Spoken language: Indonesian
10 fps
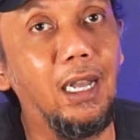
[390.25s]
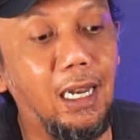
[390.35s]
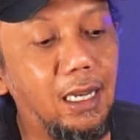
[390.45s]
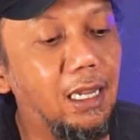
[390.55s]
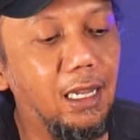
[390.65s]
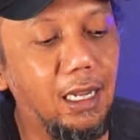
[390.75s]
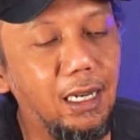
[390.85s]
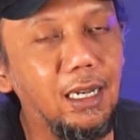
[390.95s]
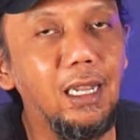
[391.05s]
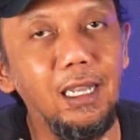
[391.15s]
kerennya
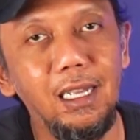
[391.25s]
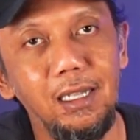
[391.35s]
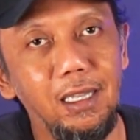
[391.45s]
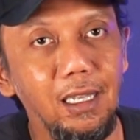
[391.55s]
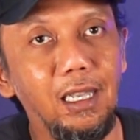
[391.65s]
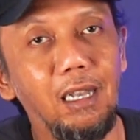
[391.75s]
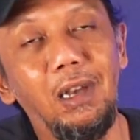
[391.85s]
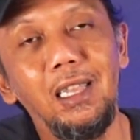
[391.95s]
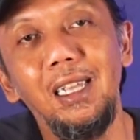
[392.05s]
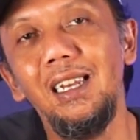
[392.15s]
dengan si
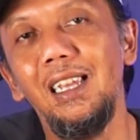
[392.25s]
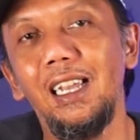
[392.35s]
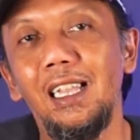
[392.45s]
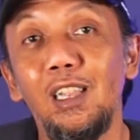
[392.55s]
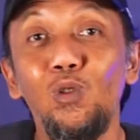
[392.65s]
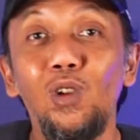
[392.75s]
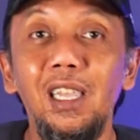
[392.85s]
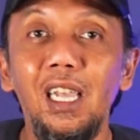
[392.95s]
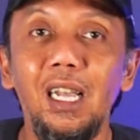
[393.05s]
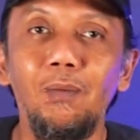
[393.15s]
Gigabyte ini. Kita tunggu
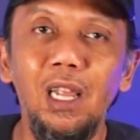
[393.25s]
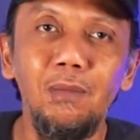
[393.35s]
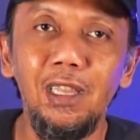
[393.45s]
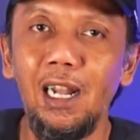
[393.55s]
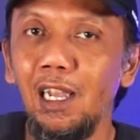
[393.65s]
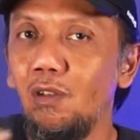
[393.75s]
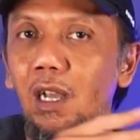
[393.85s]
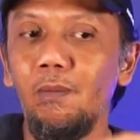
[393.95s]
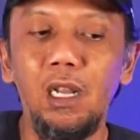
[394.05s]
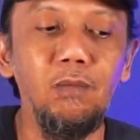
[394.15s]
aja. Paling bentar lagi
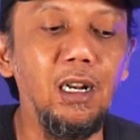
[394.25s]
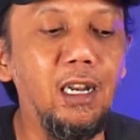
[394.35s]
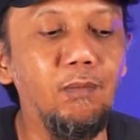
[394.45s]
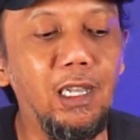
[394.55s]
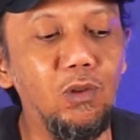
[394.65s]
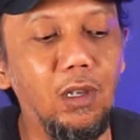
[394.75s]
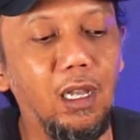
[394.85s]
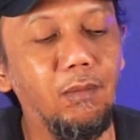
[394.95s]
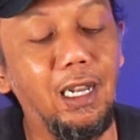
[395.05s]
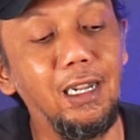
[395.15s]
juga brand-brand lain masuk
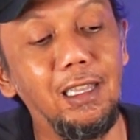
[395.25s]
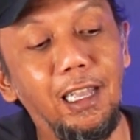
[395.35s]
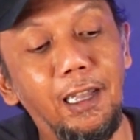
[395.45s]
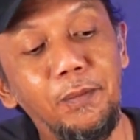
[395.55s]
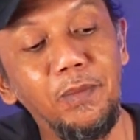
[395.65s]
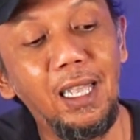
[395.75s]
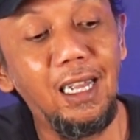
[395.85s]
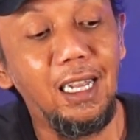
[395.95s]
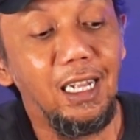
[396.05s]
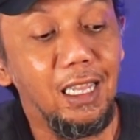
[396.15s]
ya ke market ya.
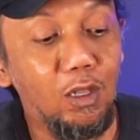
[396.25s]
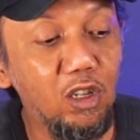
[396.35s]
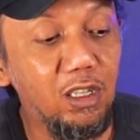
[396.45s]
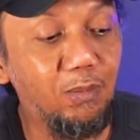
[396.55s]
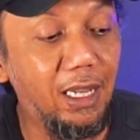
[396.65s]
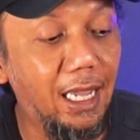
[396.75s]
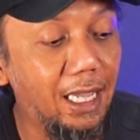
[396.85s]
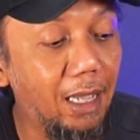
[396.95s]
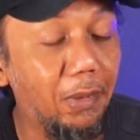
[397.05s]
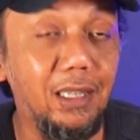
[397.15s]
Terus
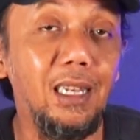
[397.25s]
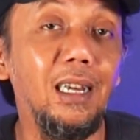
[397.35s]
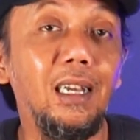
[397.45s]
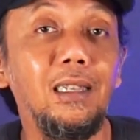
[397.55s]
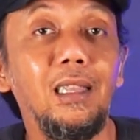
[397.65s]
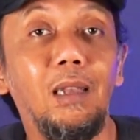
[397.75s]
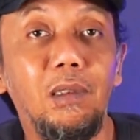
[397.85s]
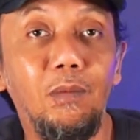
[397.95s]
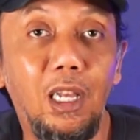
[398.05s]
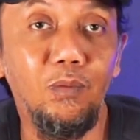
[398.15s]
bedanya apa sih dengan
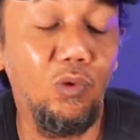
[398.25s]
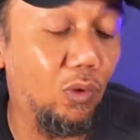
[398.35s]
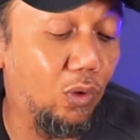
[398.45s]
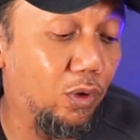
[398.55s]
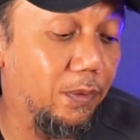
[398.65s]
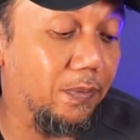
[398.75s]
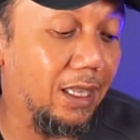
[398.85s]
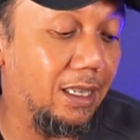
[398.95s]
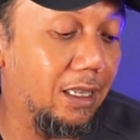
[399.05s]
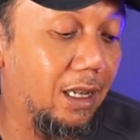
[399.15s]

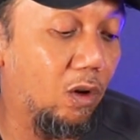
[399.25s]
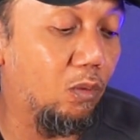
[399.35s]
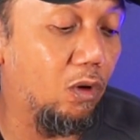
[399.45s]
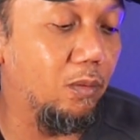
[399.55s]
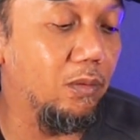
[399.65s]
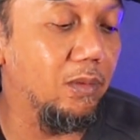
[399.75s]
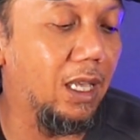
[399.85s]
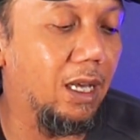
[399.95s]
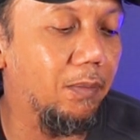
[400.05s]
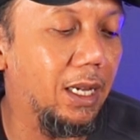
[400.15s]
Z690? Secara umum
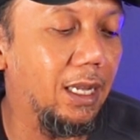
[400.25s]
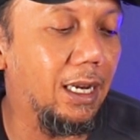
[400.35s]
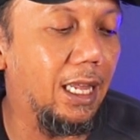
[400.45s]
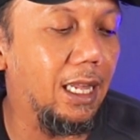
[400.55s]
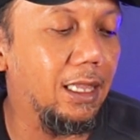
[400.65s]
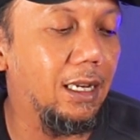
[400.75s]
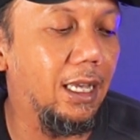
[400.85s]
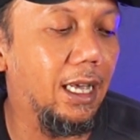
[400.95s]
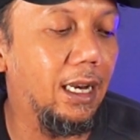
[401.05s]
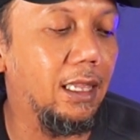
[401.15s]
yang paling kelihatan
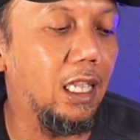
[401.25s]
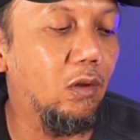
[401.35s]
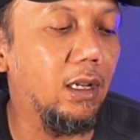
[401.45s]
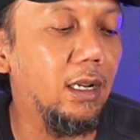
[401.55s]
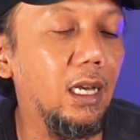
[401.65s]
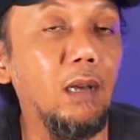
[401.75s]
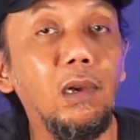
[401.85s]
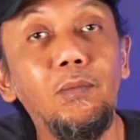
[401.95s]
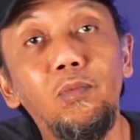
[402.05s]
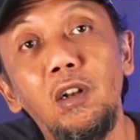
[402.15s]
di highlight itu adalah
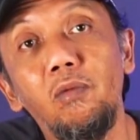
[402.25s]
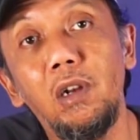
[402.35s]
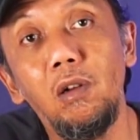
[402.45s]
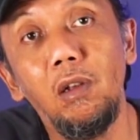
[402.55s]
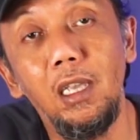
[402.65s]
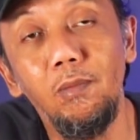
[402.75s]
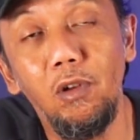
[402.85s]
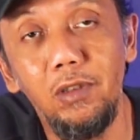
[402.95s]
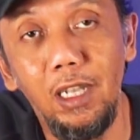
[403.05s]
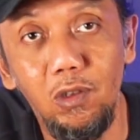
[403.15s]
kemampuan overclocking
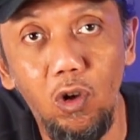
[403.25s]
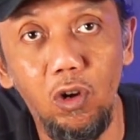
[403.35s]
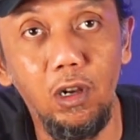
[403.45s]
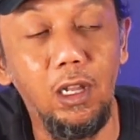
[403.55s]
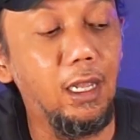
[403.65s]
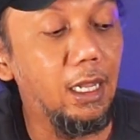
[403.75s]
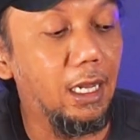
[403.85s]
prosesor.